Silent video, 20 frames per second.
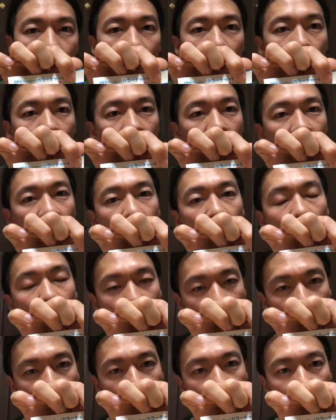によってしまい
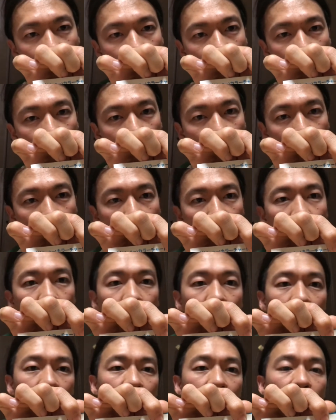ますそう
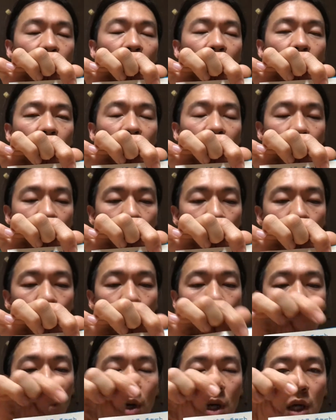なってしまいますとやっ
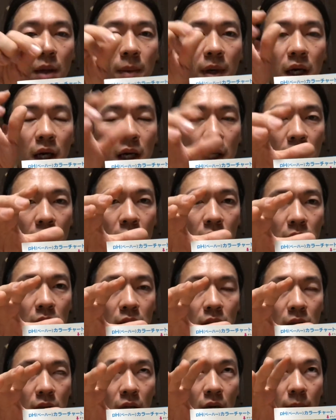ぱカラー
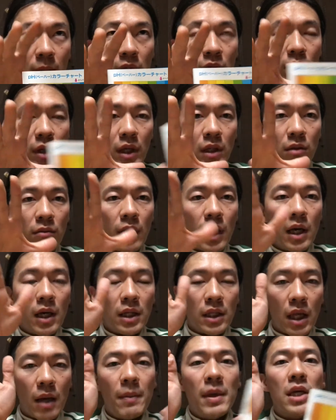髪の毛は
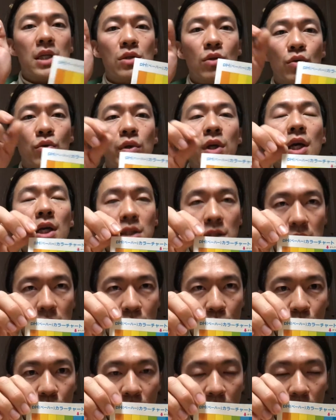ダメージを受けやすい
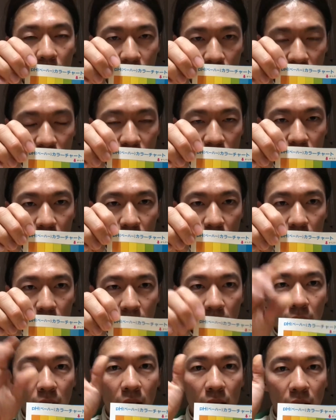状態になります
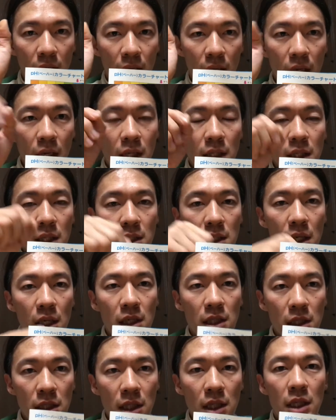ただ
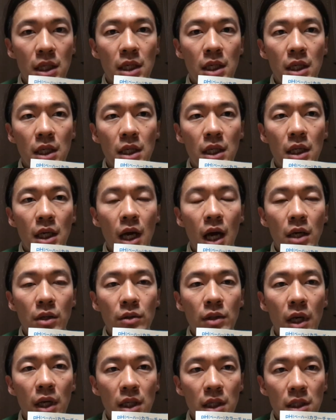ヘアデザインに
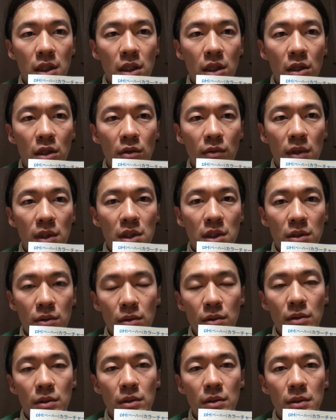アルカリっていうのはすご
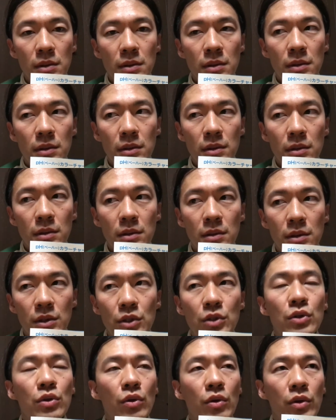く
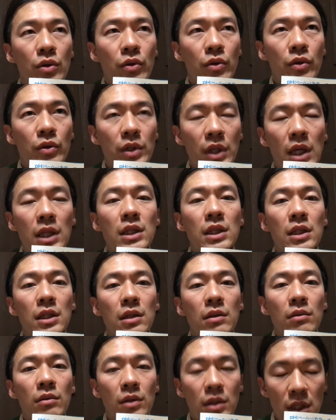重要な
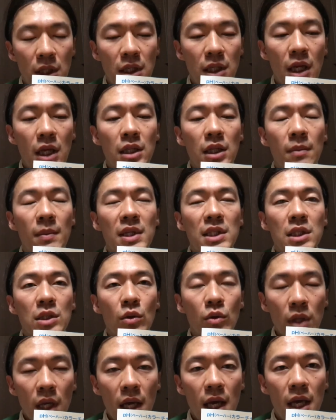になってます
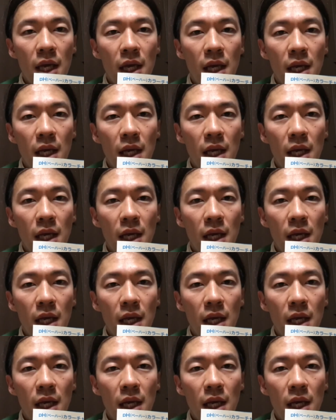ので